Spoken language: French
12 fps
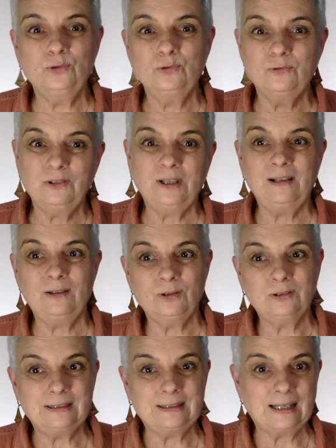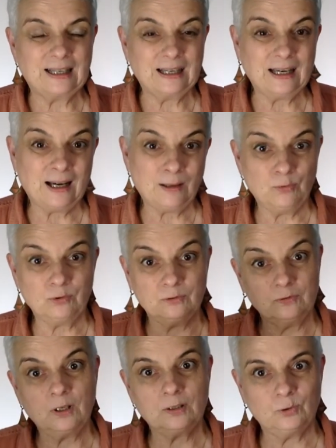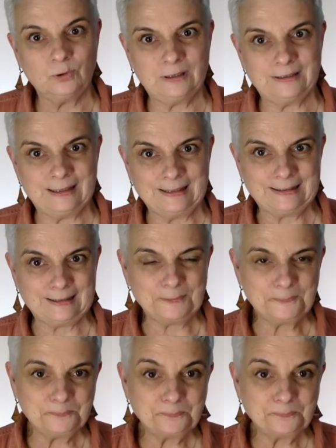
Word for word: de nouvelles euh, désagréables, voire de désastres.